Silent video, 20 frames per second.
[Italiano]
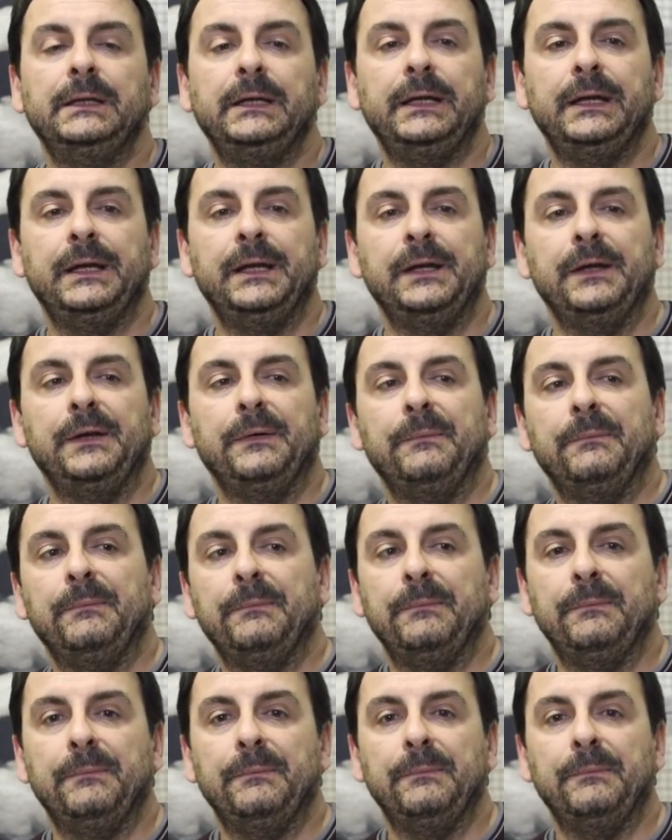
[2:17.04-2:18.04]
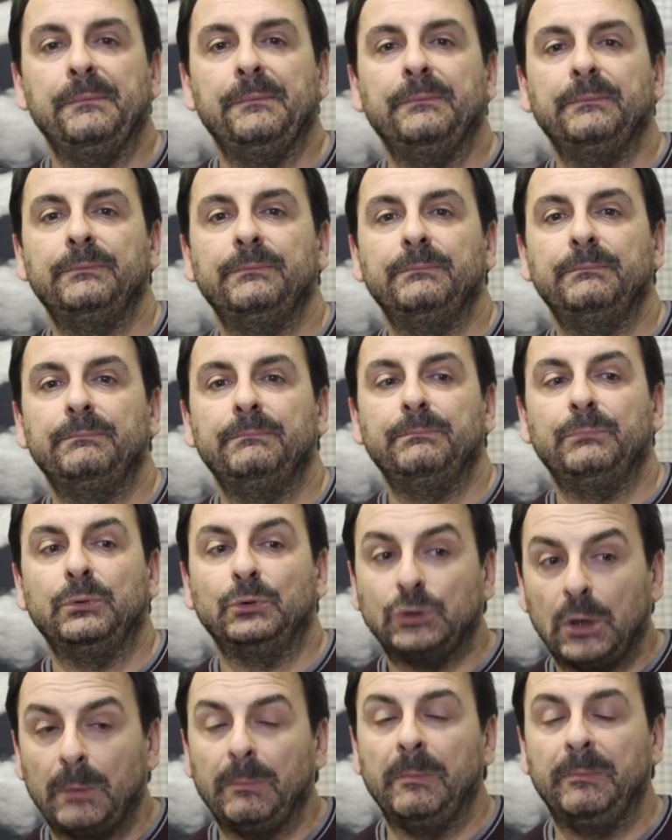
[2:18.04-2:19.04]
e mm,
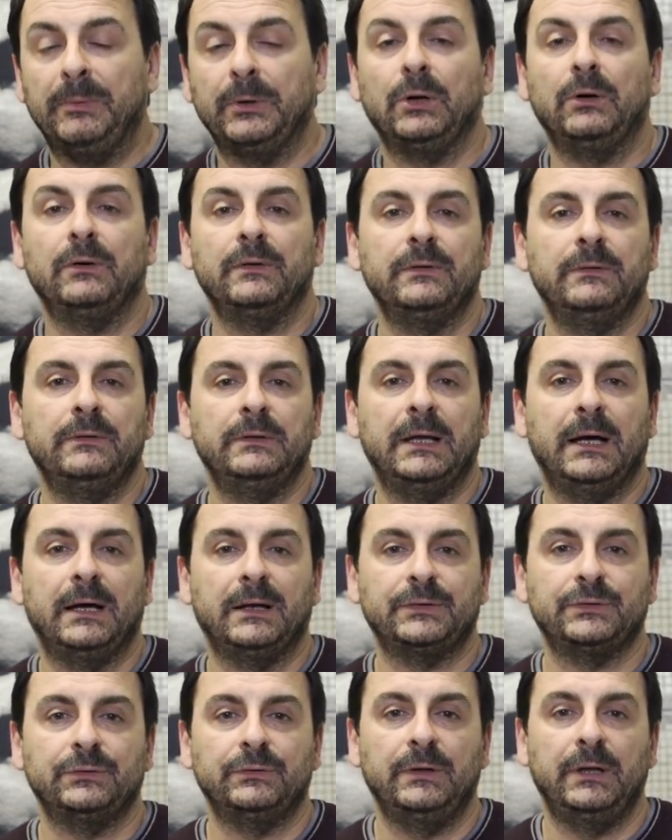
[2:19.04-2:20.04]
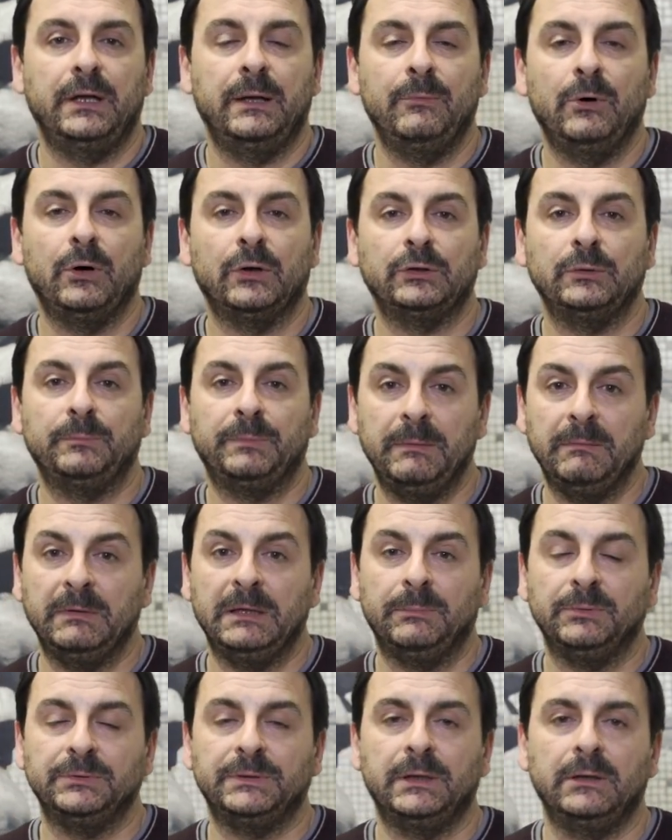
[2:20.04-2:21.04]
purtroppo però Larson è morto prima
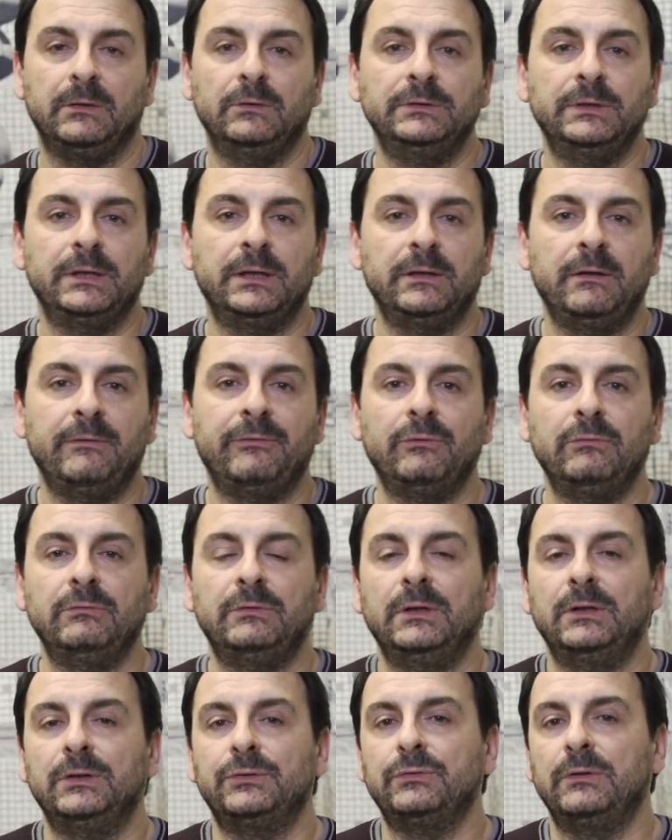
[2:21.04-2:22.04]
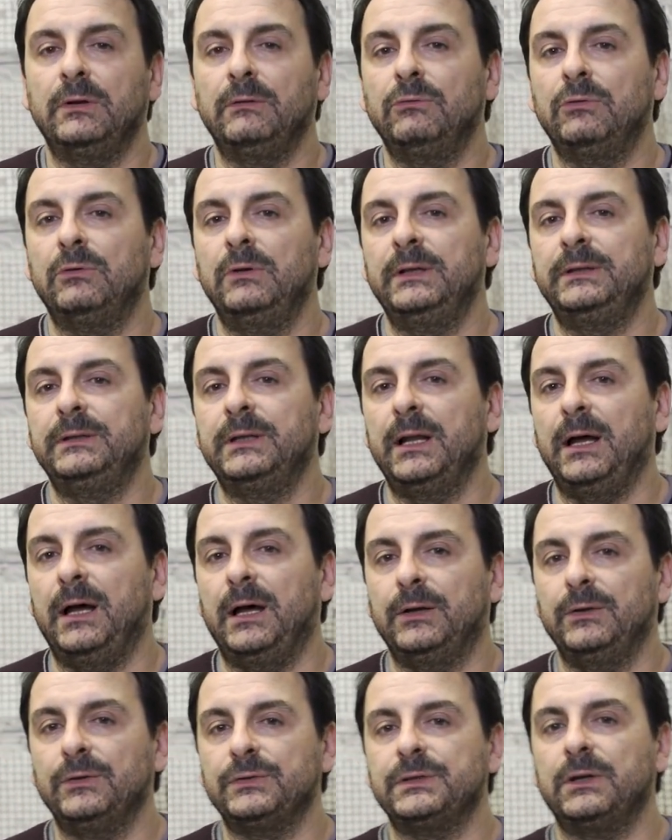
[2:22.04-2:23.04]
di poter godere dei frutti del suo lavoro
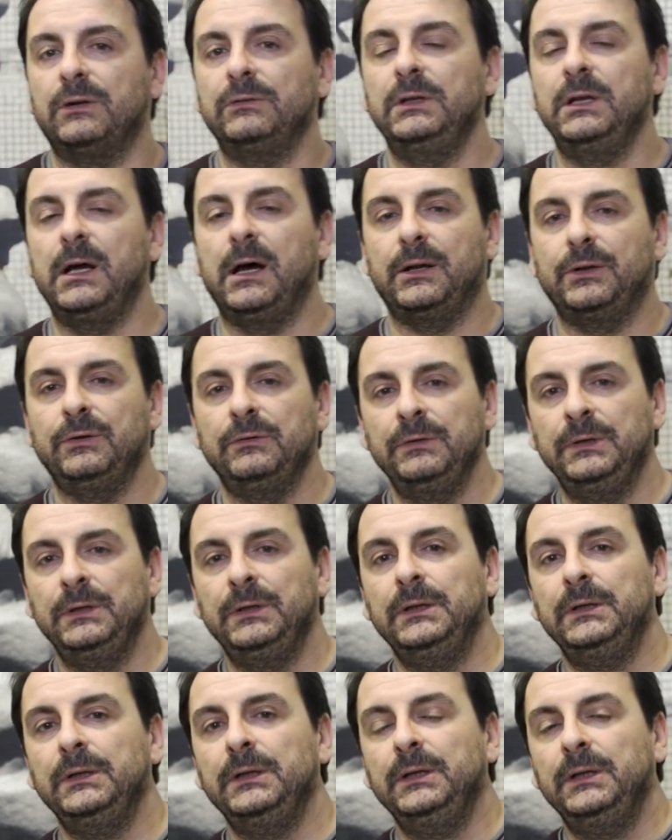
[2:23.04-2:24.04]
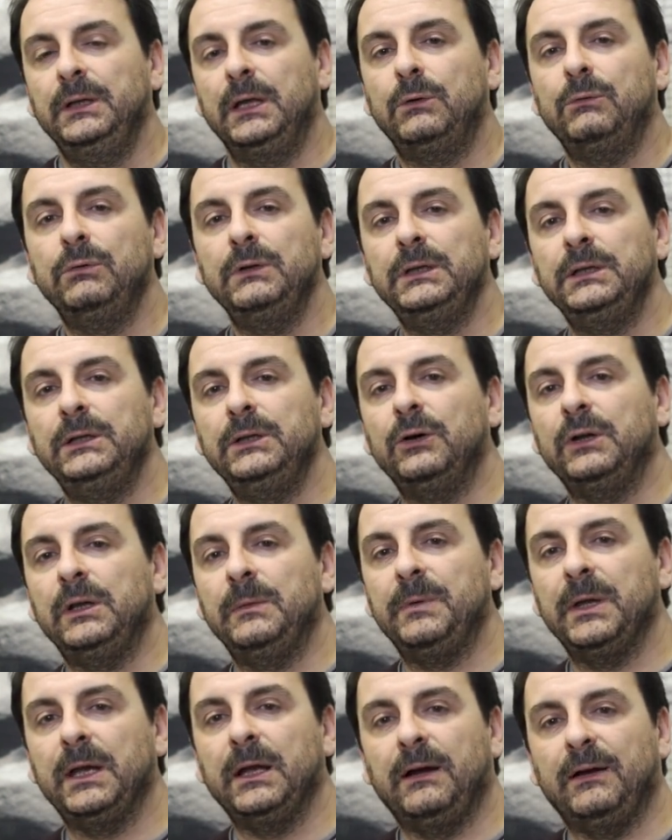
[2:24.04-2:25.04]
letterario straordinario e quindi ho
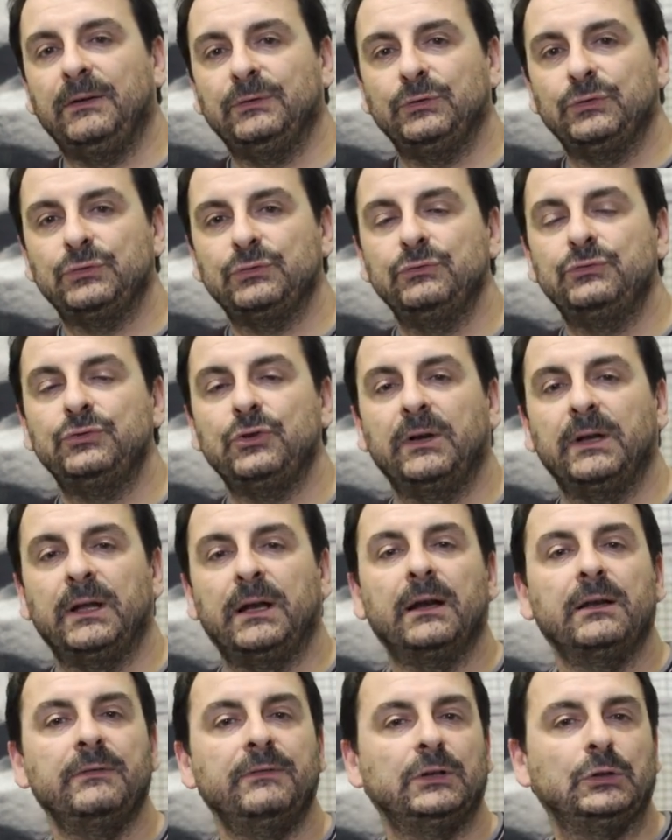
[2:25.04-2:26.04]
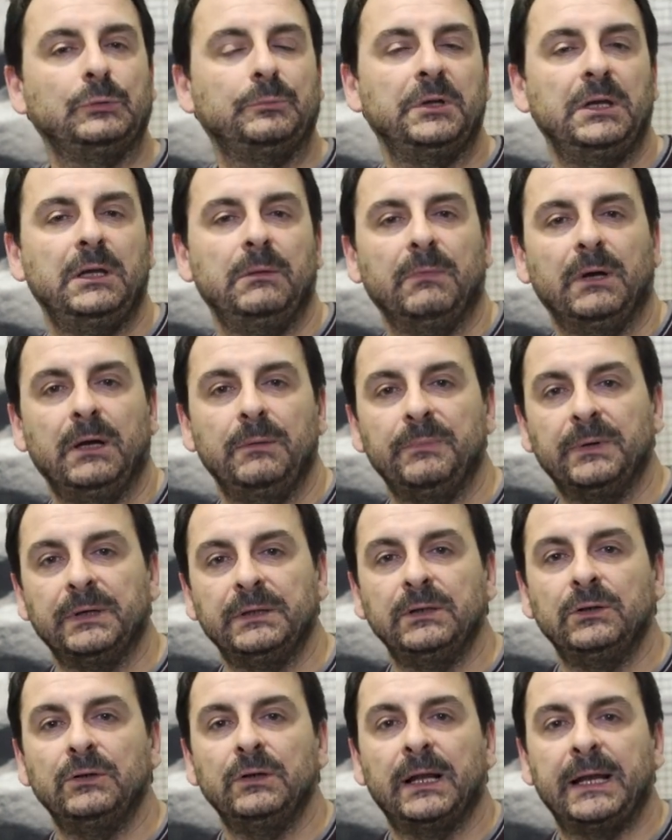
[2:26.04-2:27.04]
ripiegato su ciò che era arrivato prima, in
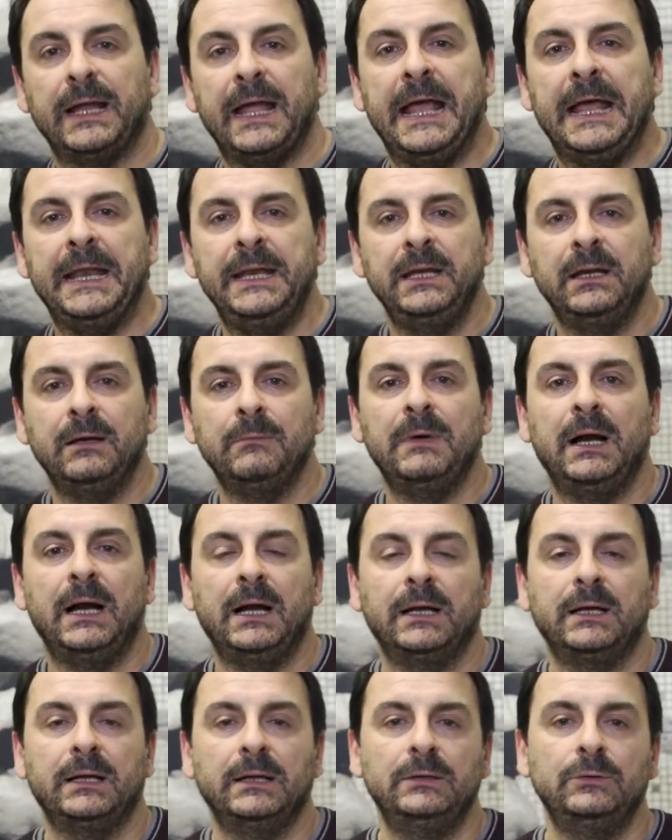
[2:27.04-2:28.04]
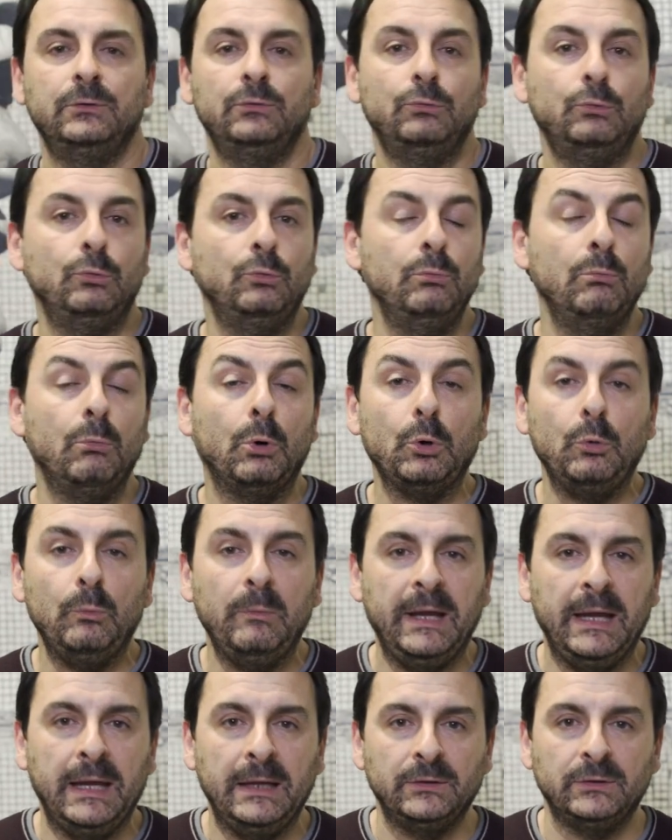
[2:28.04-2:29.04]
particolare Henning Mankell, un
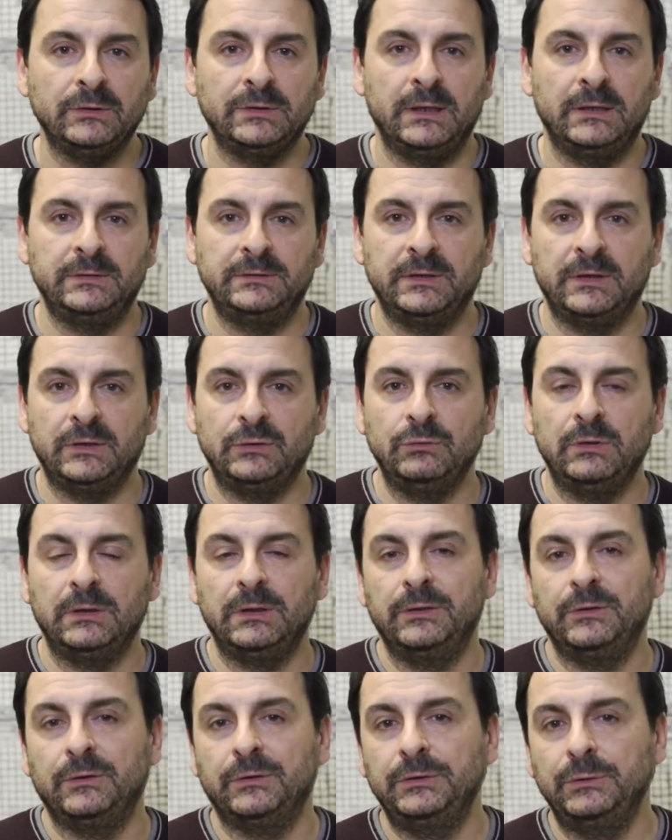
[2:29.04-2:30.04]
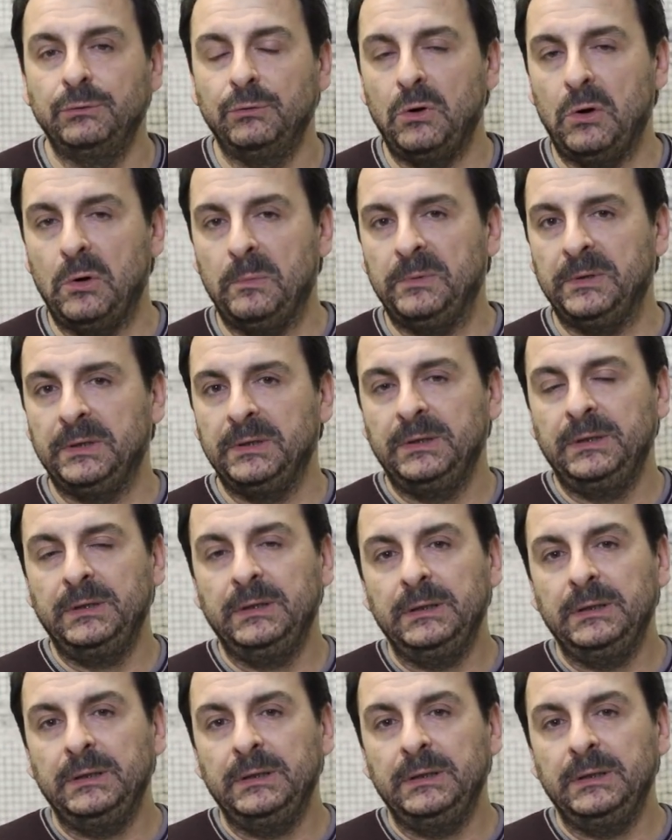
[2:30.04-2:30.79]
monumento della letteratura del nord Europa,